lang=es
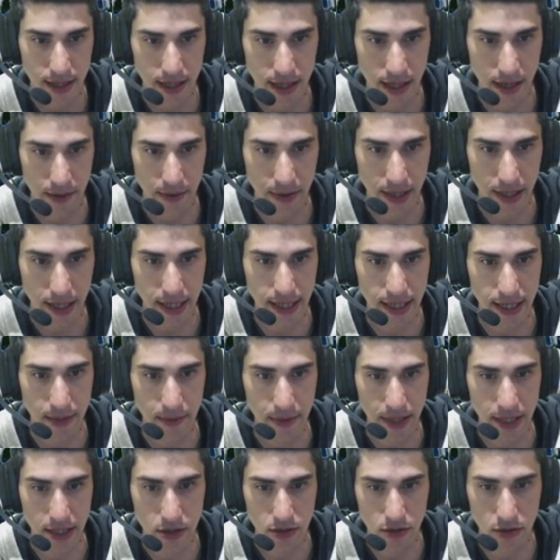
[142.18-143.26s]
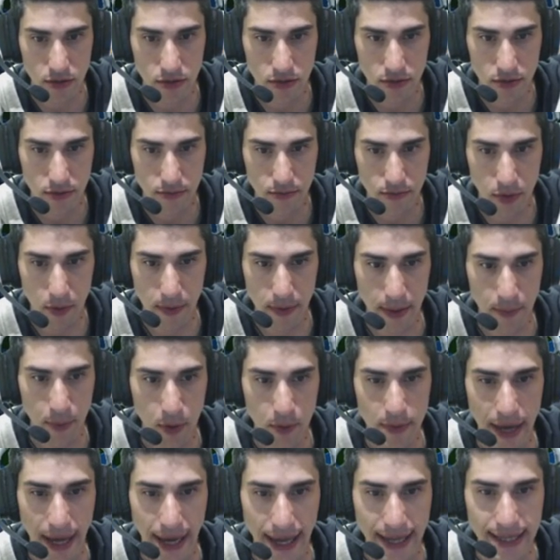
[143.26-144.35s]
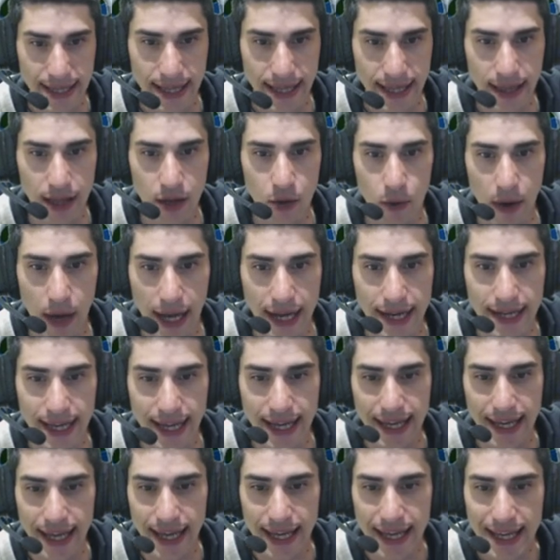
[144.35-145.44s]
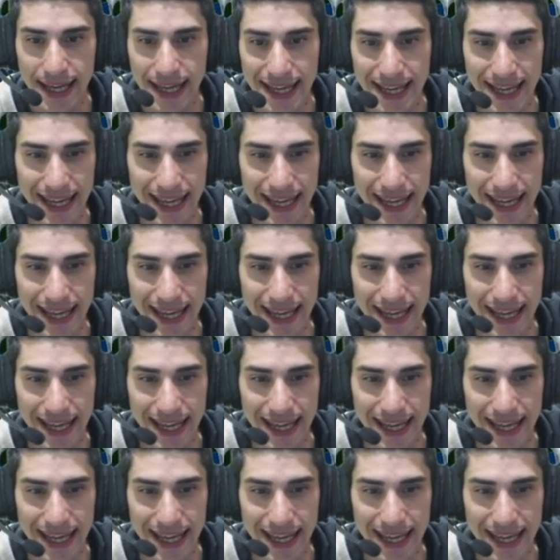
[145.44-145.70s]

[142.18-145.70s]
A ver, quítame esto ponme, a gente, da igual, que, que,